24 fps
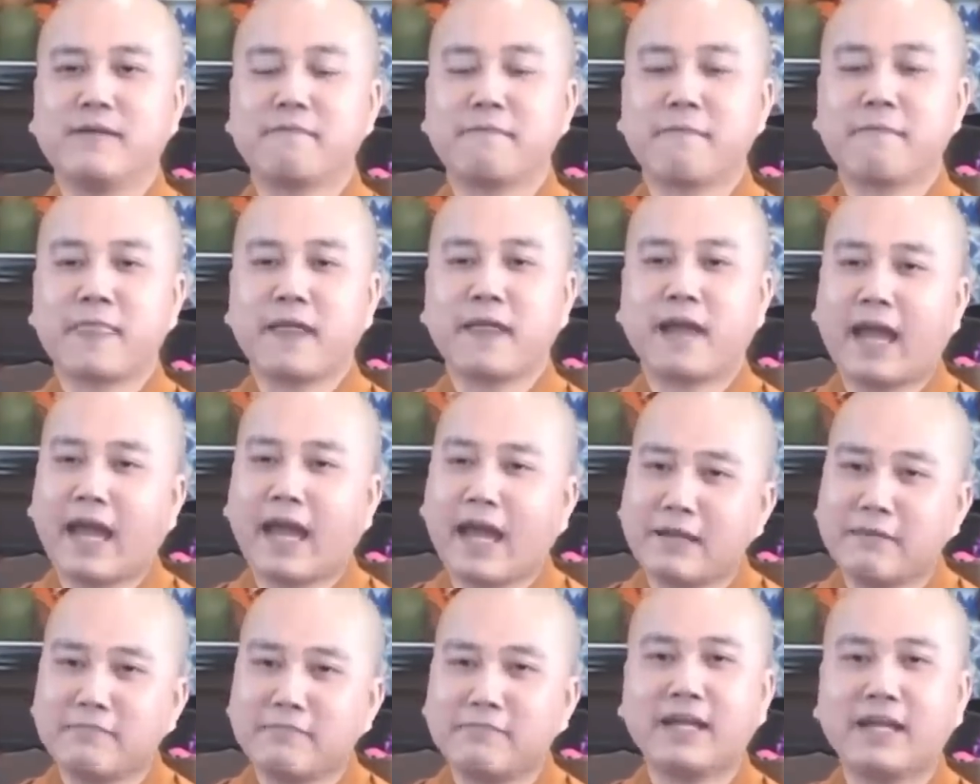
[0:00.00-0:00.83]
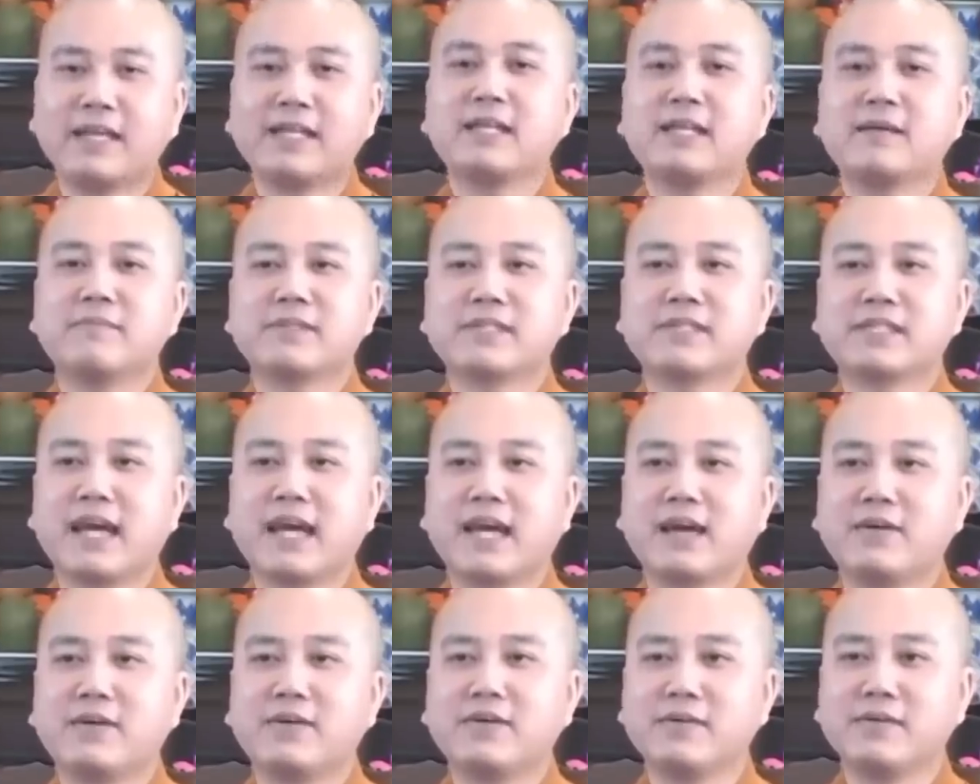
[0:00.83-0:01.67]
27 năm
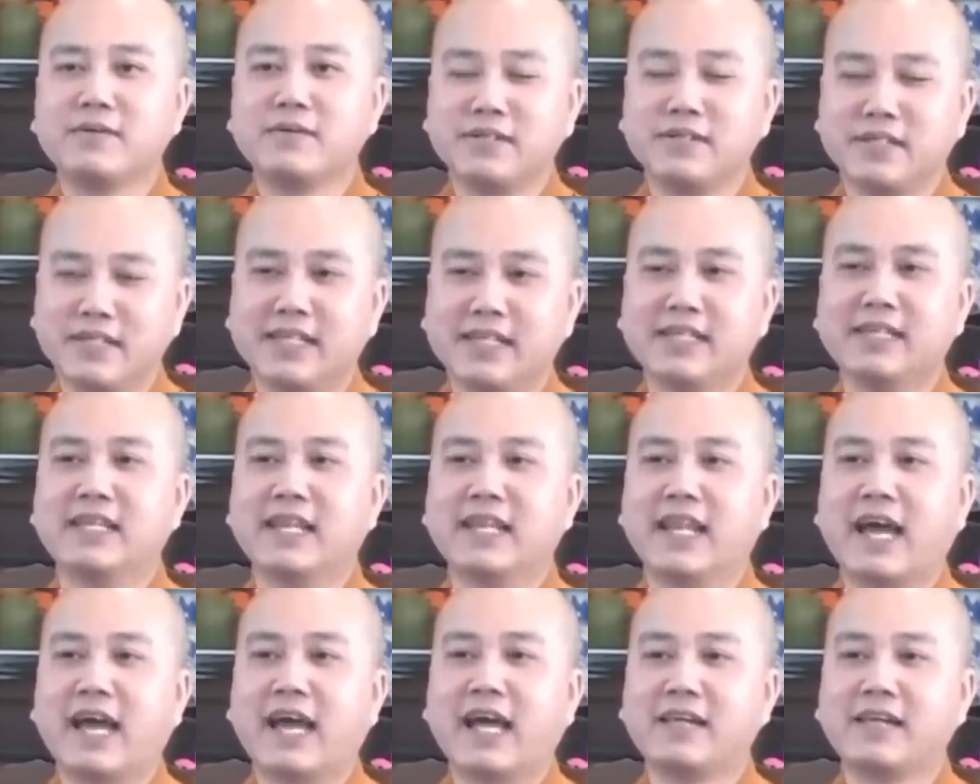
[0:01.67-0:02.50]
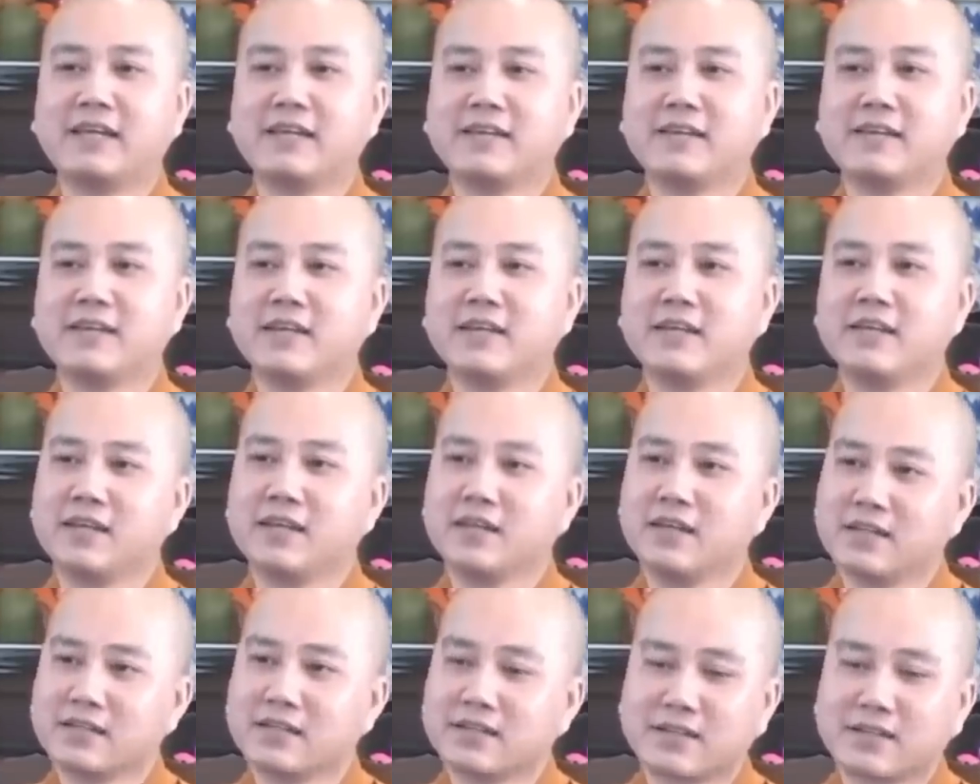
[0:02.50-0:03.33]
sau nhìn lại
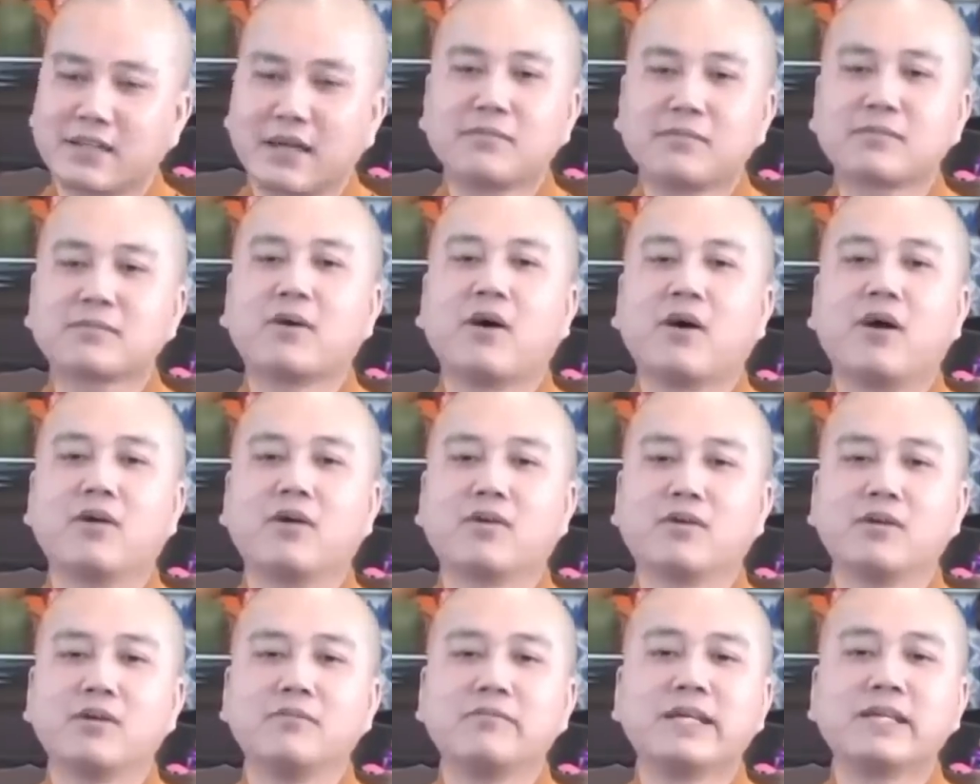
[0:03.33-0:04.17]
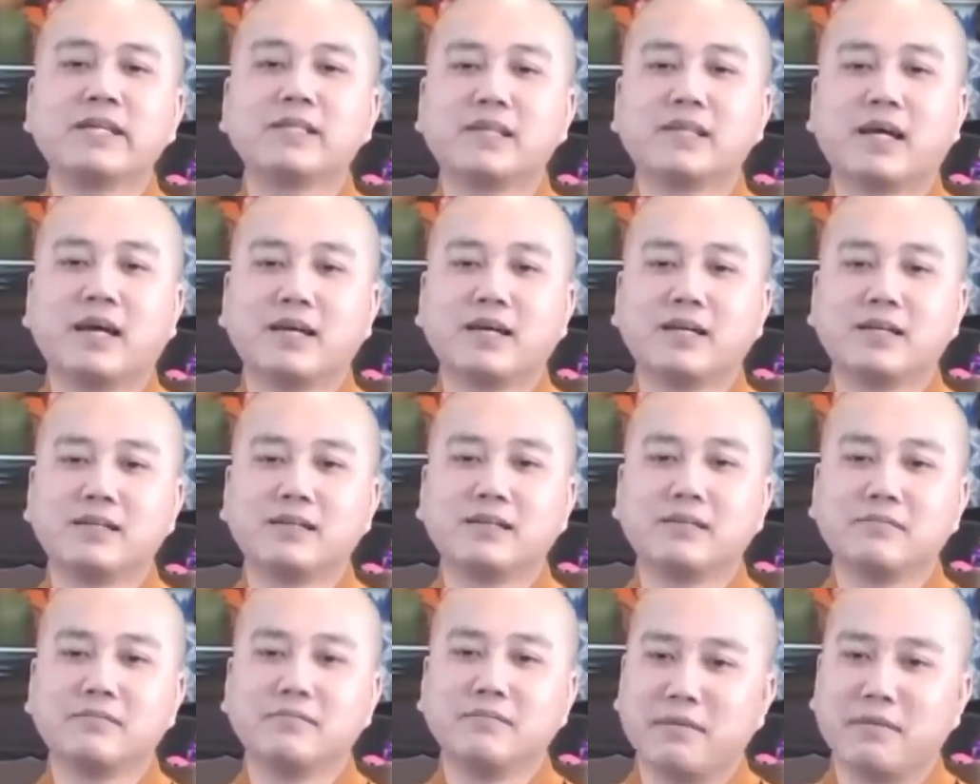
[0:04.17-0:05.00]
tóc còn có mấy sợi
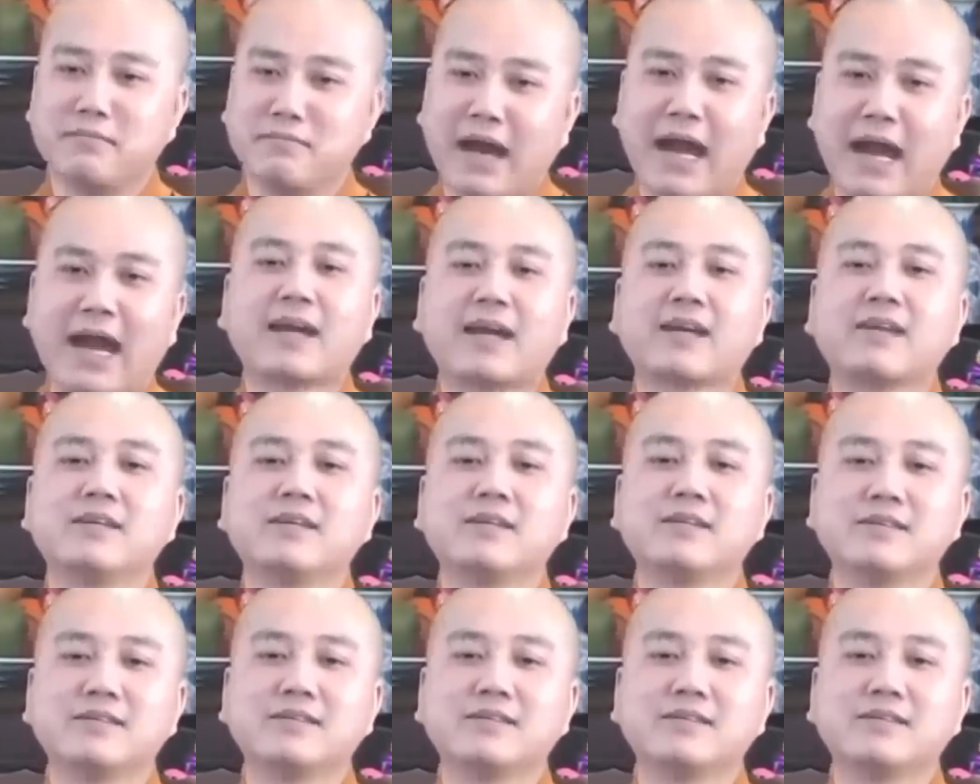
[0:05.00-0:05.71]
mà bạc nữa